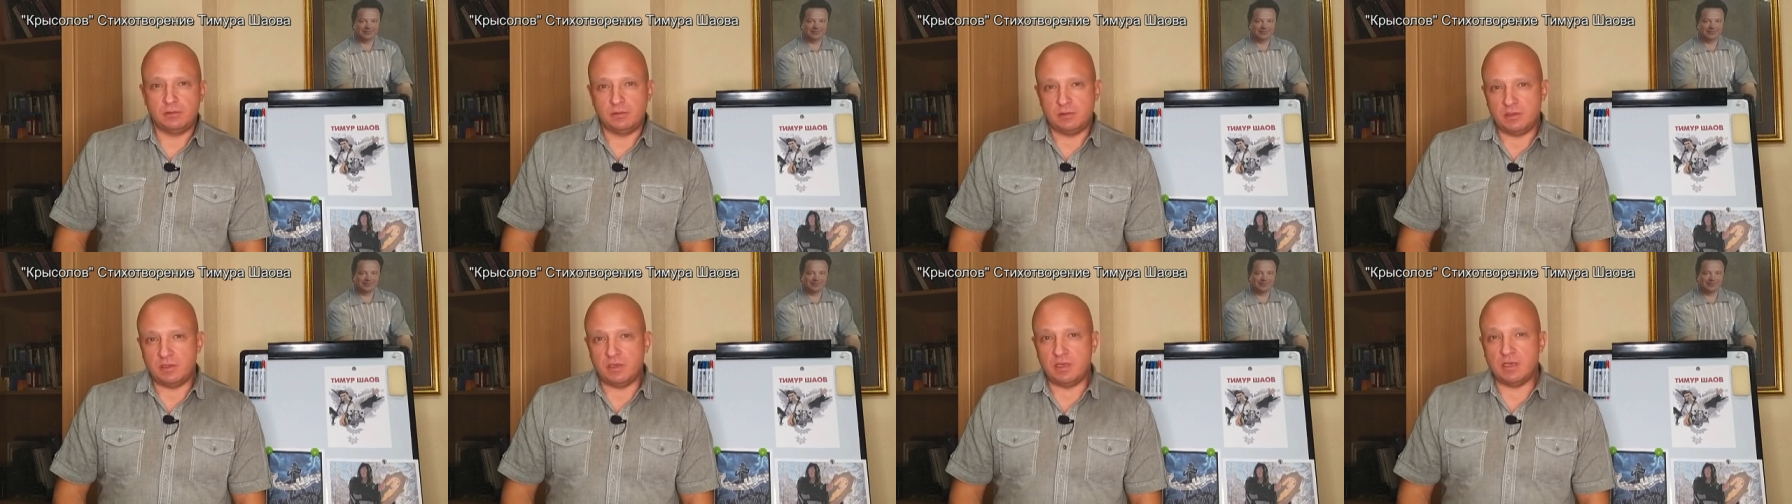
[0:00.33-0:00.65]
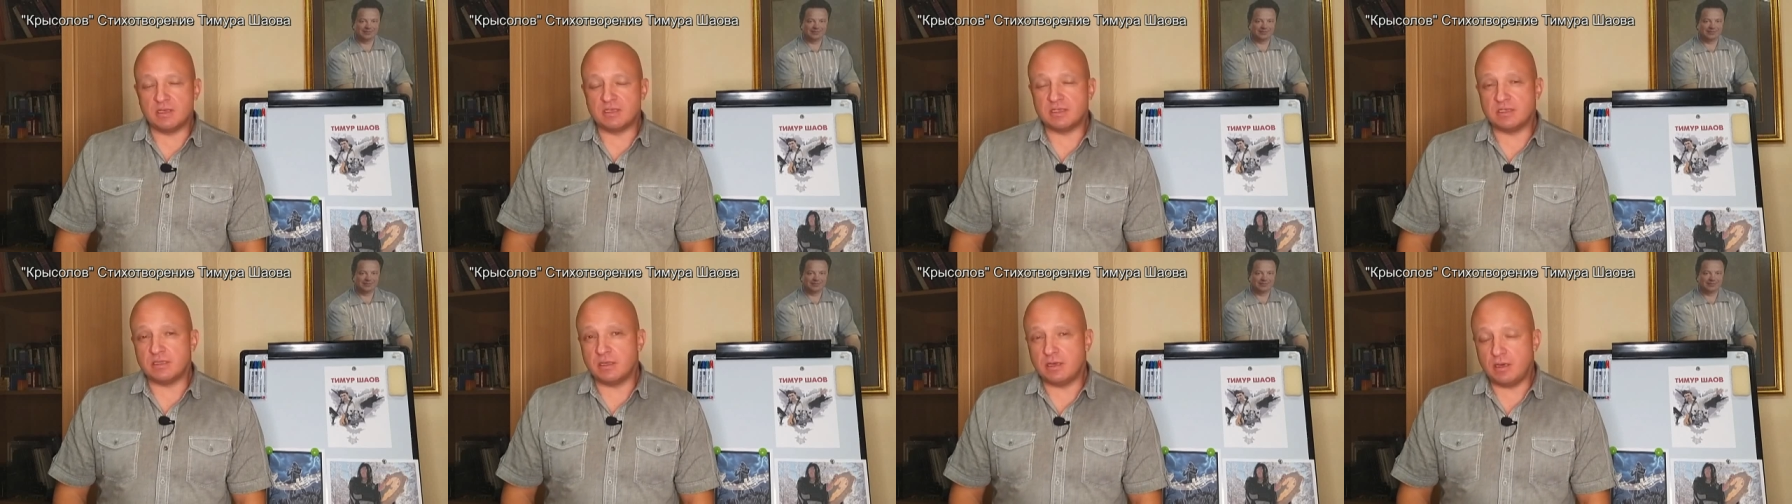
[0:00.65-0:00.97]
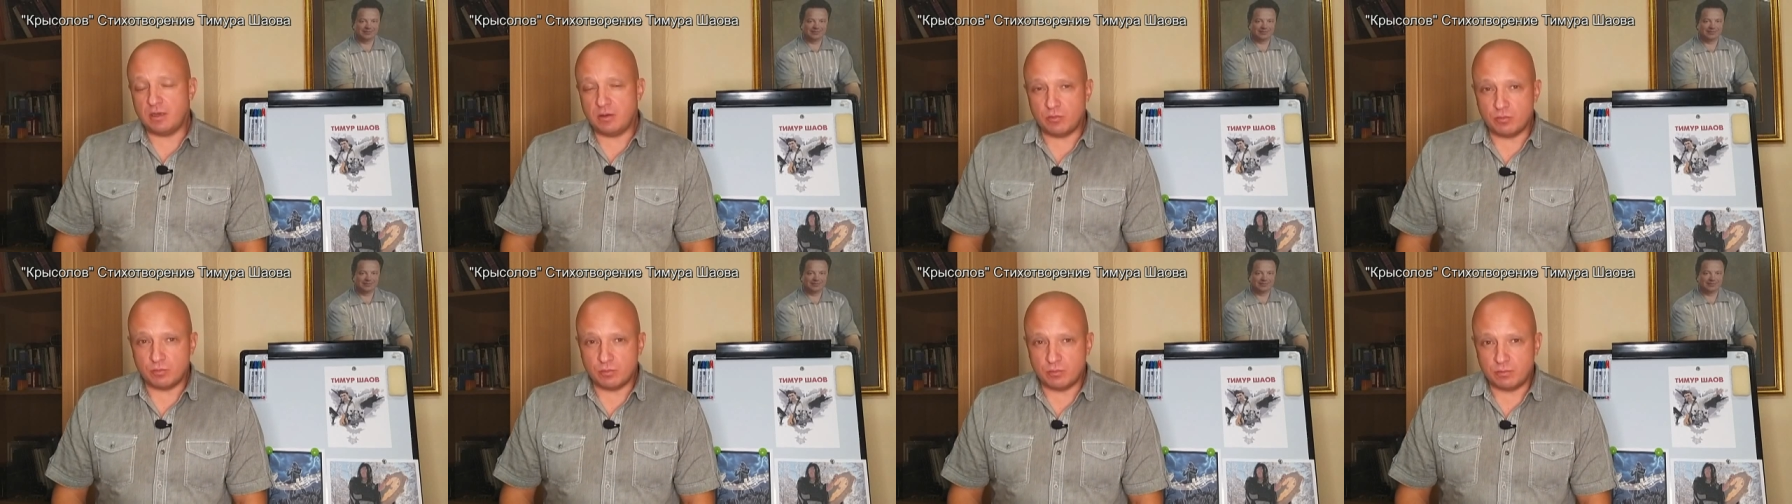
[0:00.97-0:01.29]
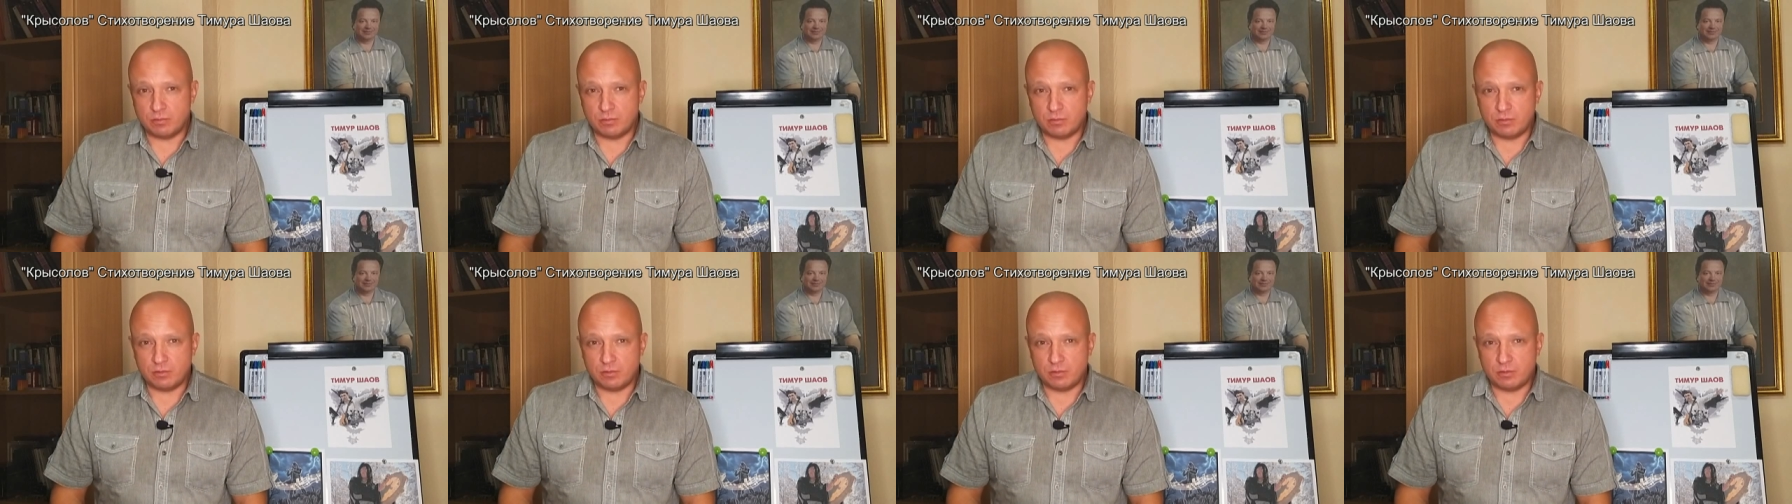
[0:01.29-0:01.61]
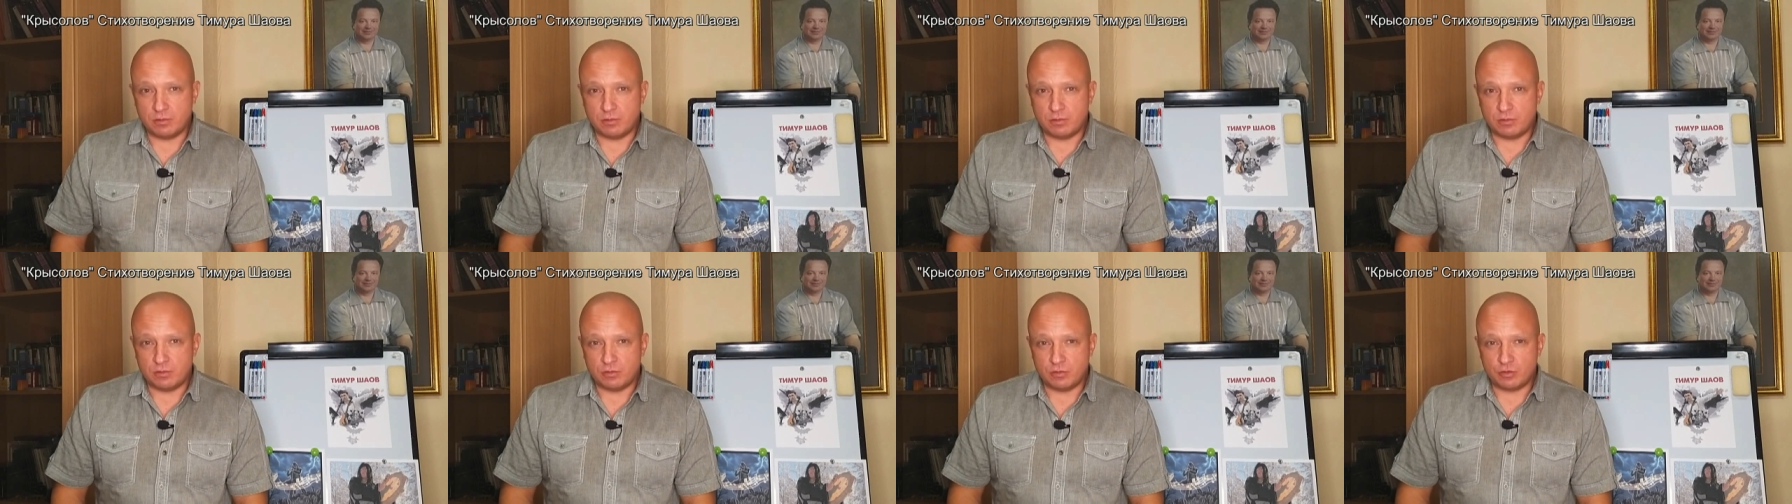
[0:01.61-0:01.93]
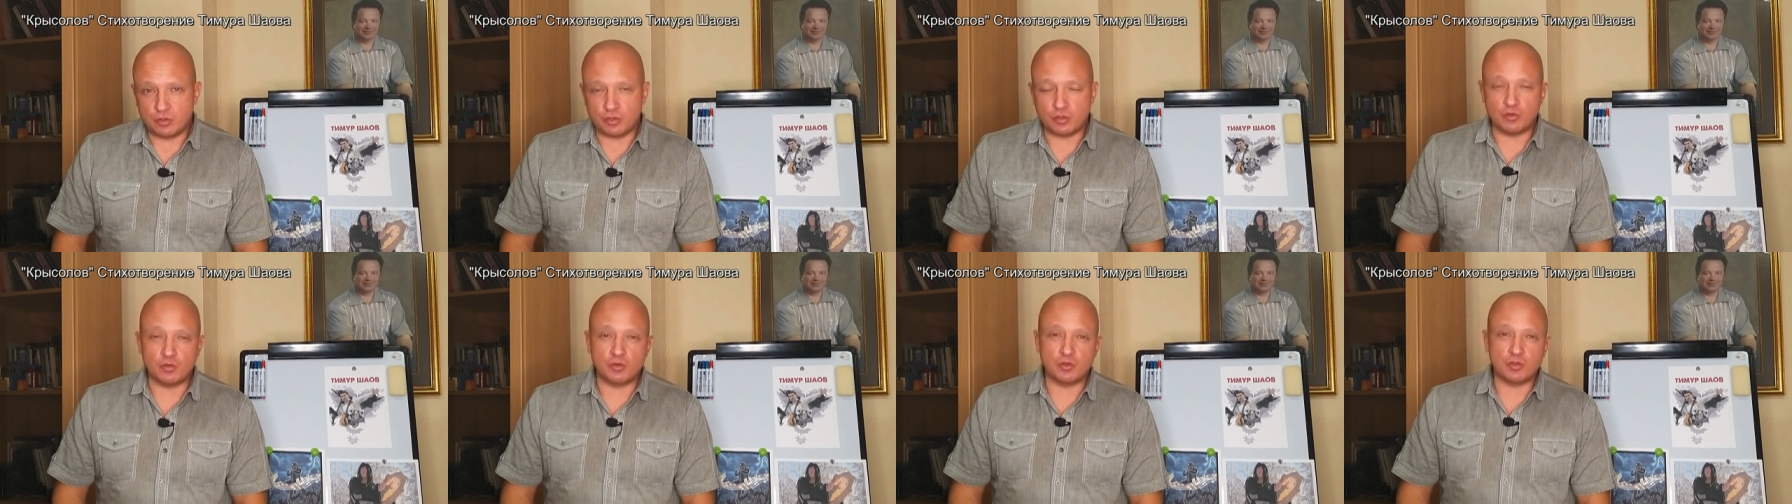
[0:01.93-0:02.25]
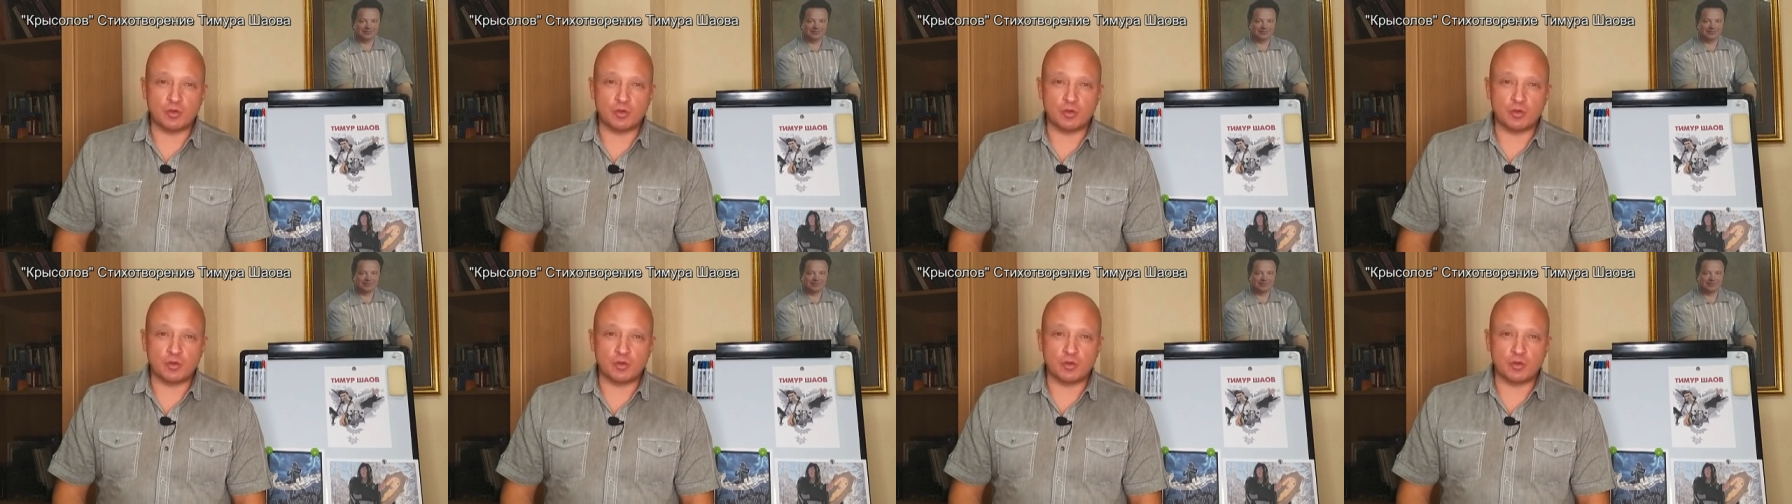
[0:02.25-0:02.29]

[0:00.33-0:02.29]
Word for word: Я знаю, что